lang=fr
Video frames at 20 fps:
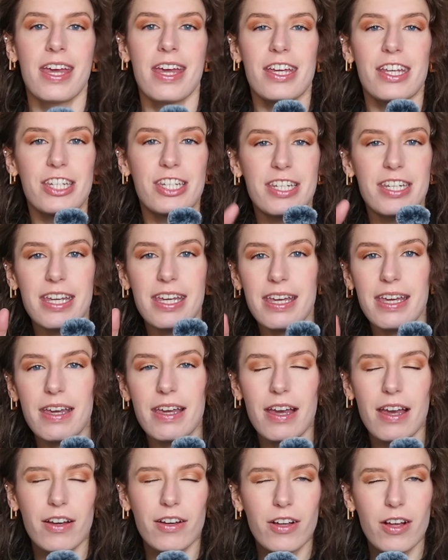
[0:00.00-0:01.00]

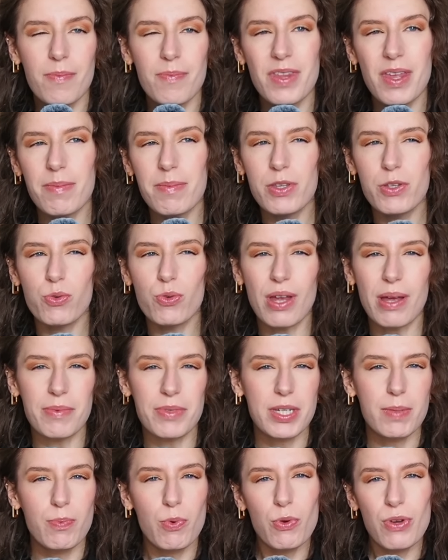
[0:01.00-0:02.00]
j'ai comme d'habitude un
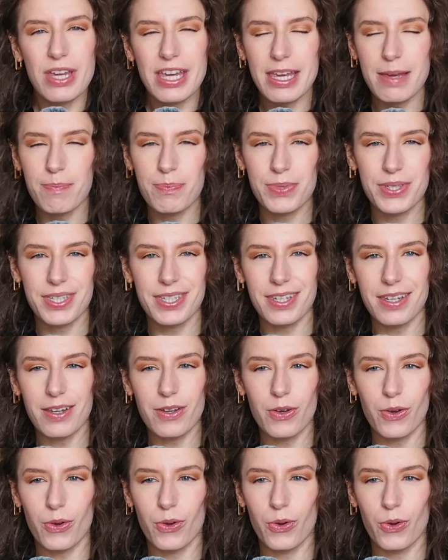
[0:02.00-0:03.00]
petit peu
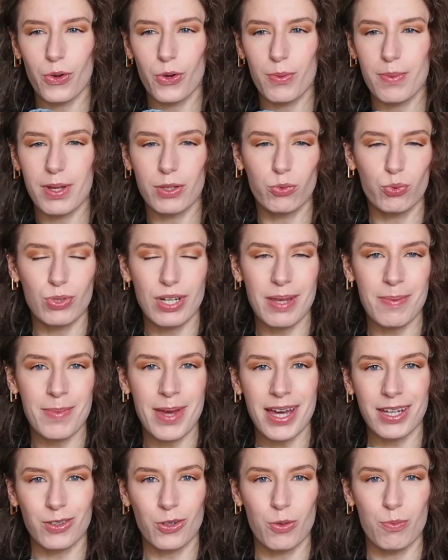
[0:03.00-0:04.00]
épié euh, bah, toutes les
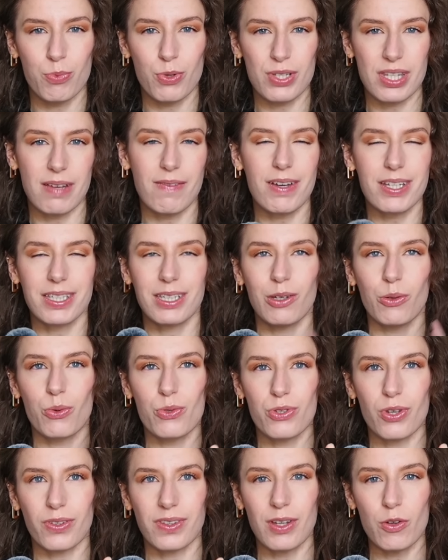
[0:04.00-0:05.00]
marques pour savoir ce qui
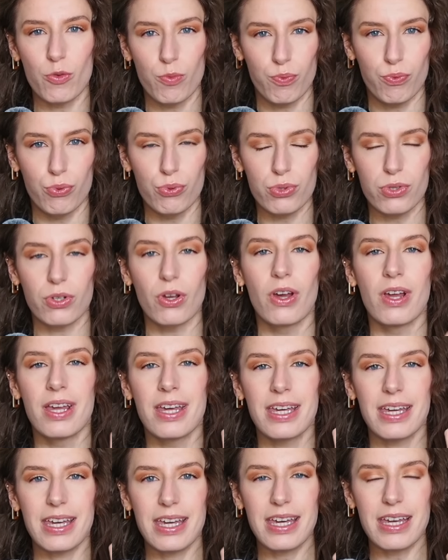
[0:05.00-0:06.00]
ressortait le plus
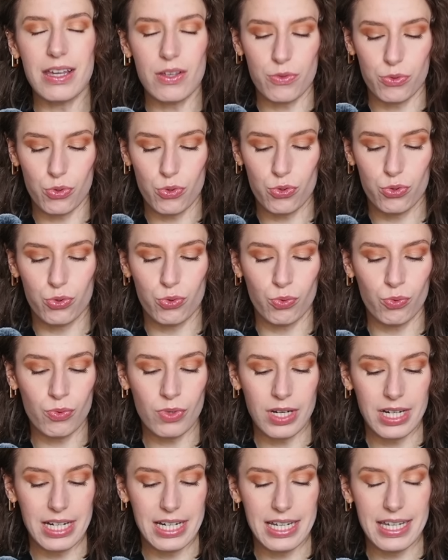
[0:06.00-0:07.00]
et ce
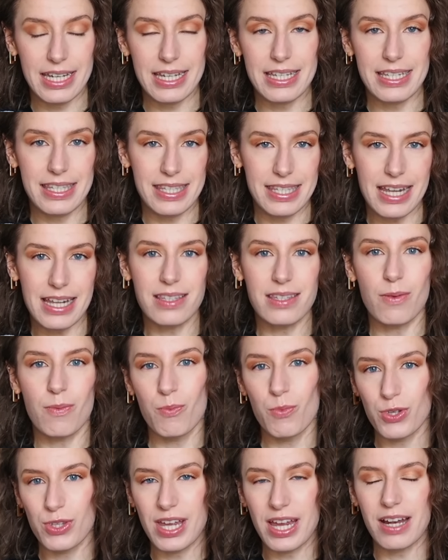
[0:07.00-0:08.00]
sont les sept
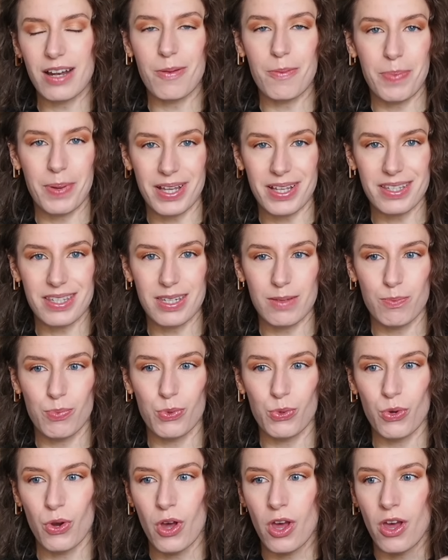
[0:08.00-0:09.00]
modèles
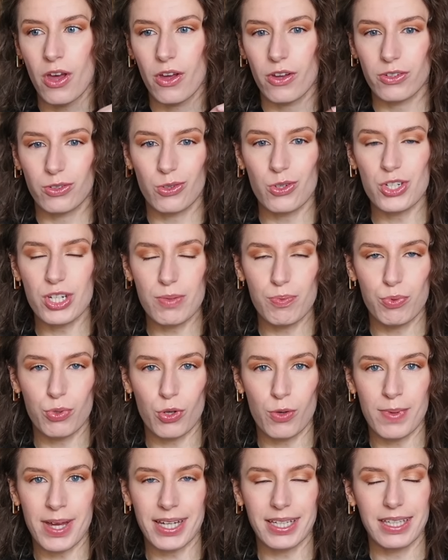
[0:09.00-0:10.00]
principaux euh, que j'ai pu
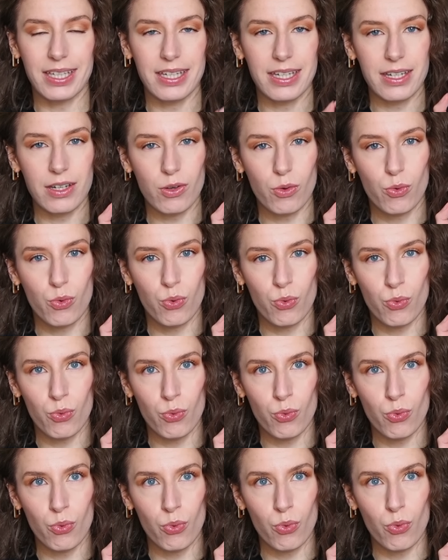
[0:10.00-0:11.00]
remarquer,
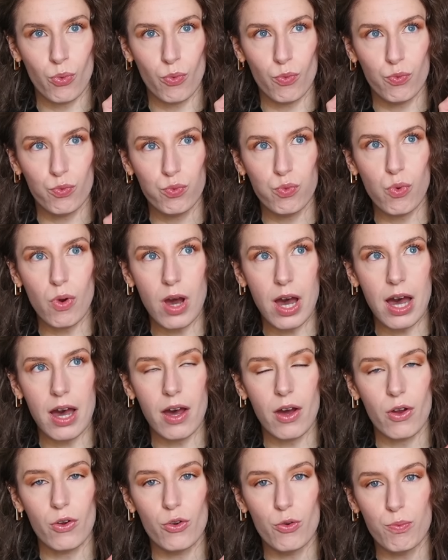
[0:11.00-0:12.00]
qu'on
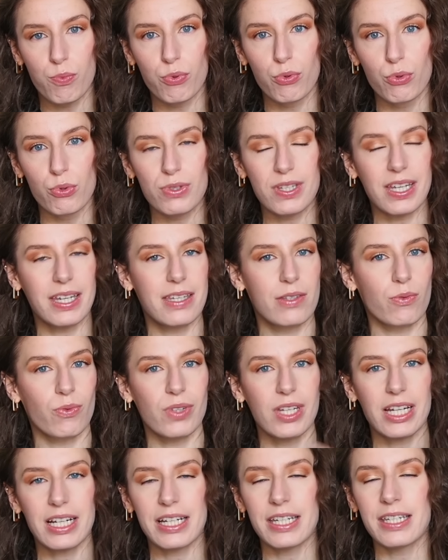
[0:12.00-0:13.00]
voit le plus et qui sont
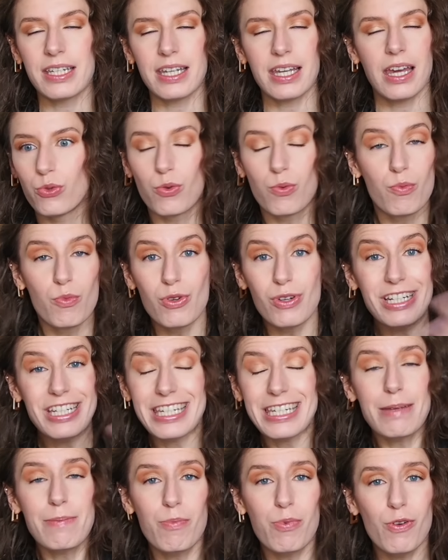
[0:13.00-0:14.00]
déclinés de
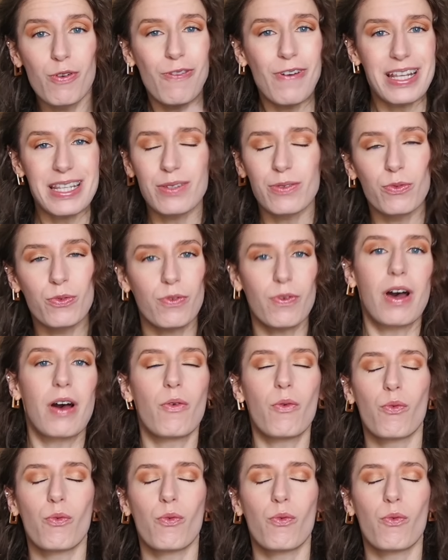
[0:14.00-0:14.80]
multiples façons.